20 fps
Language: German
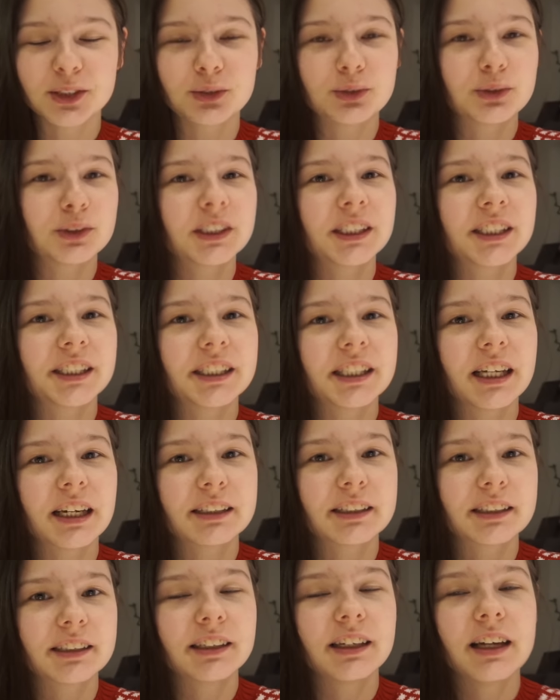und ich
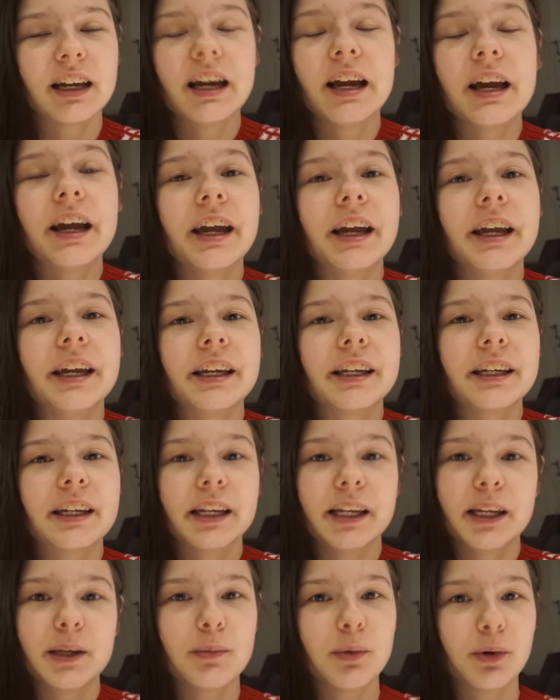dachte, ich
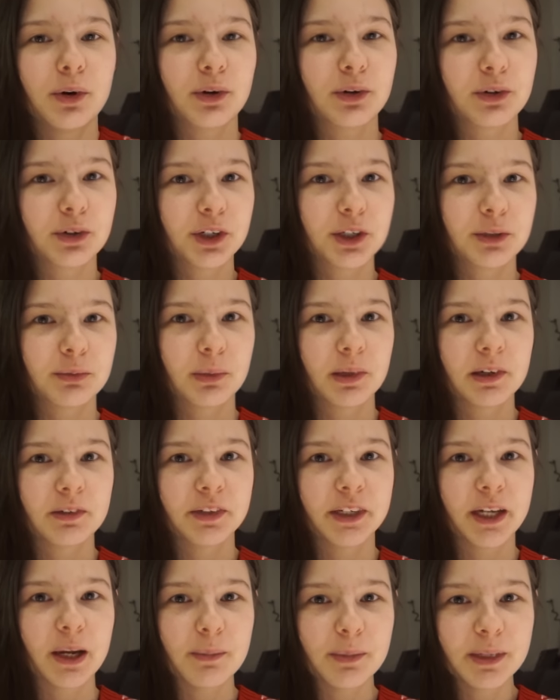nehme euch mal
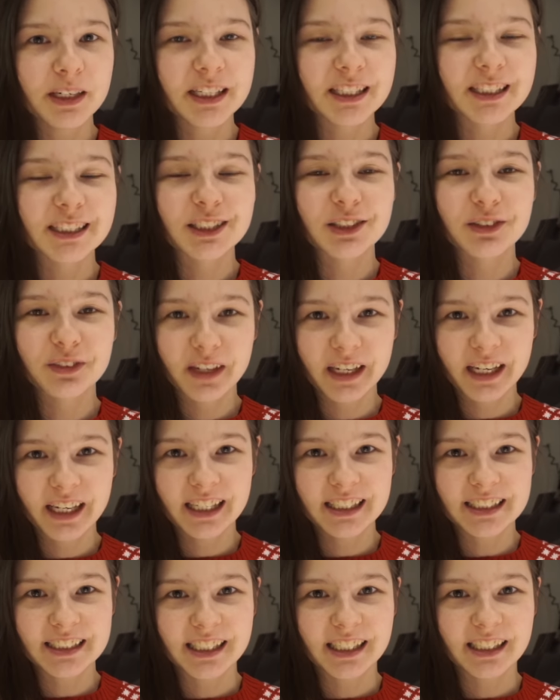wieder mit, so wie
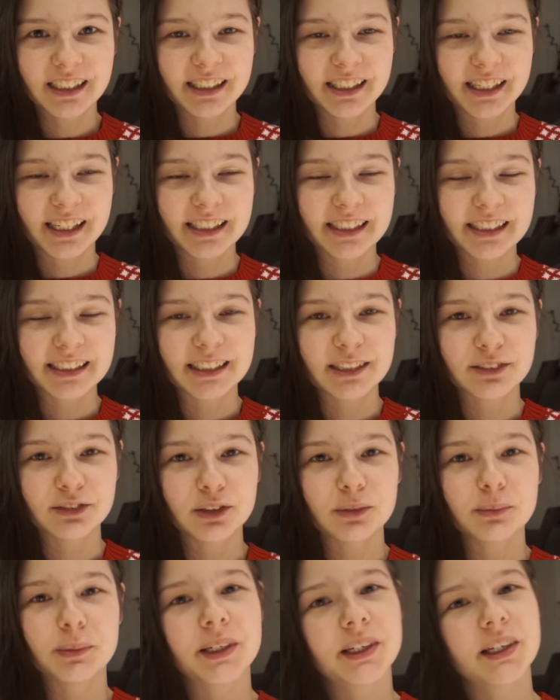jedes Jahr, ihr kennt das ja
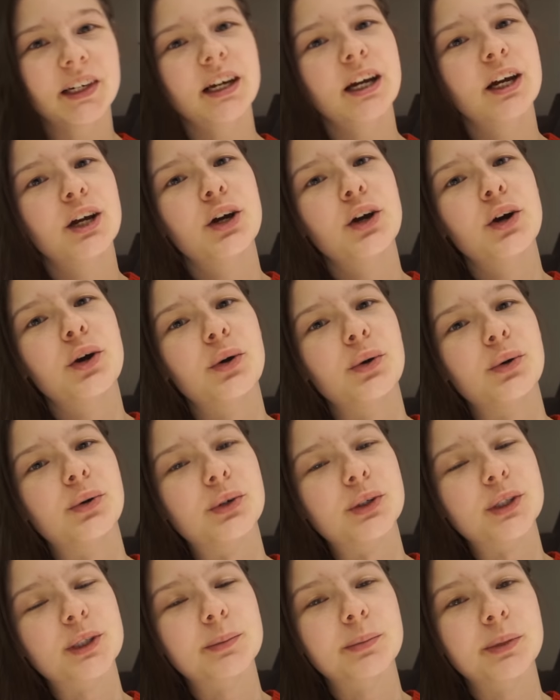von mir,
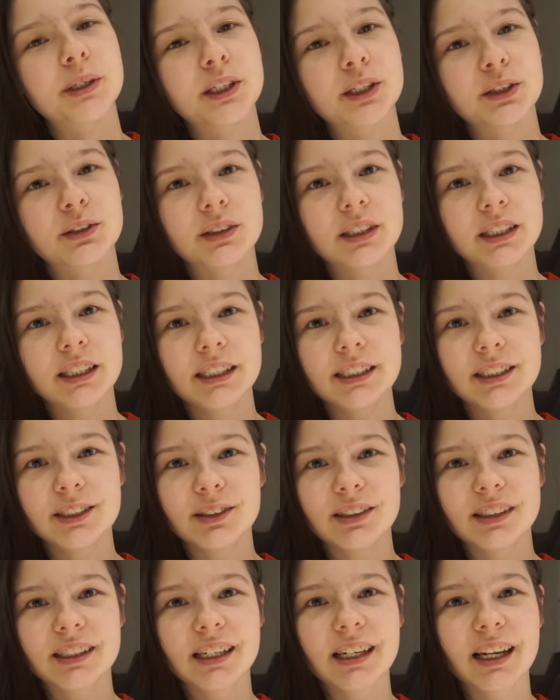und biete euch hier so
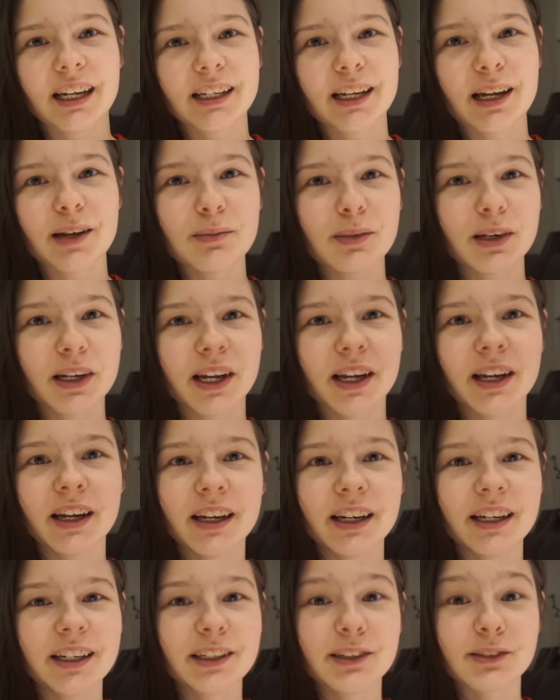einen kleinen Einblick
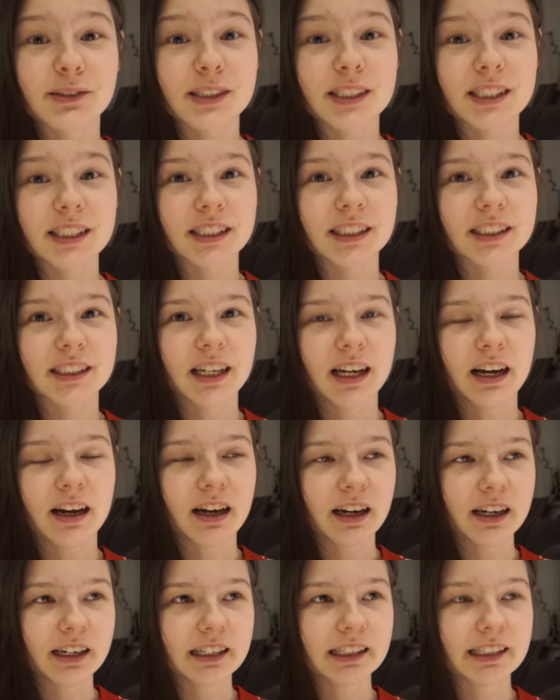in unseren
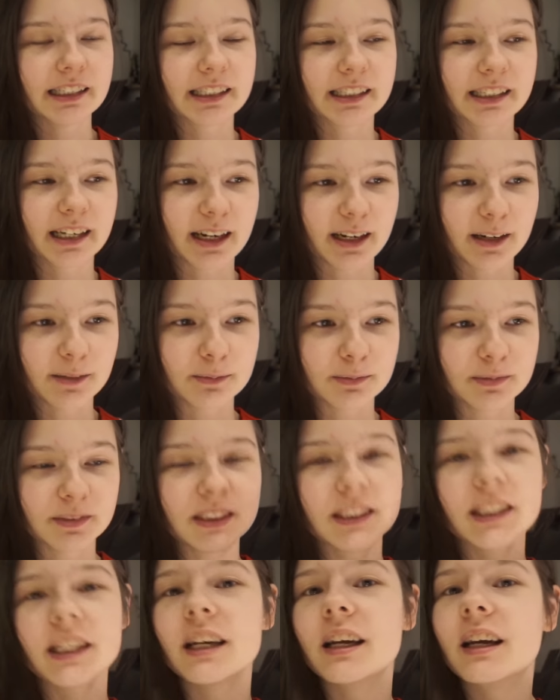heiligen
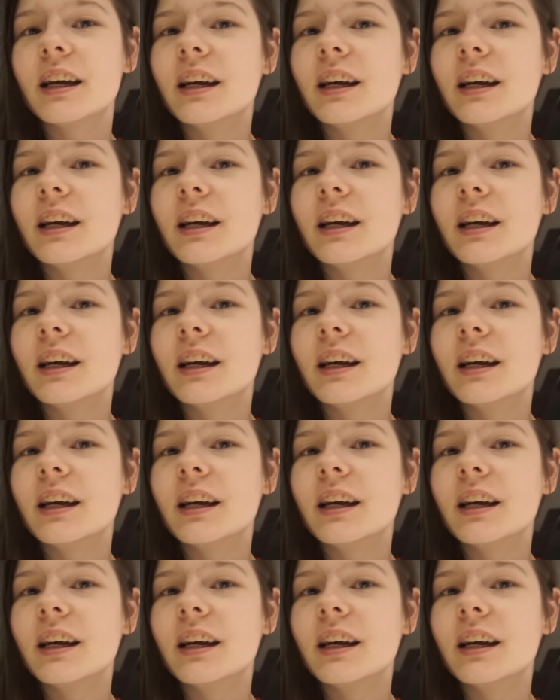Abend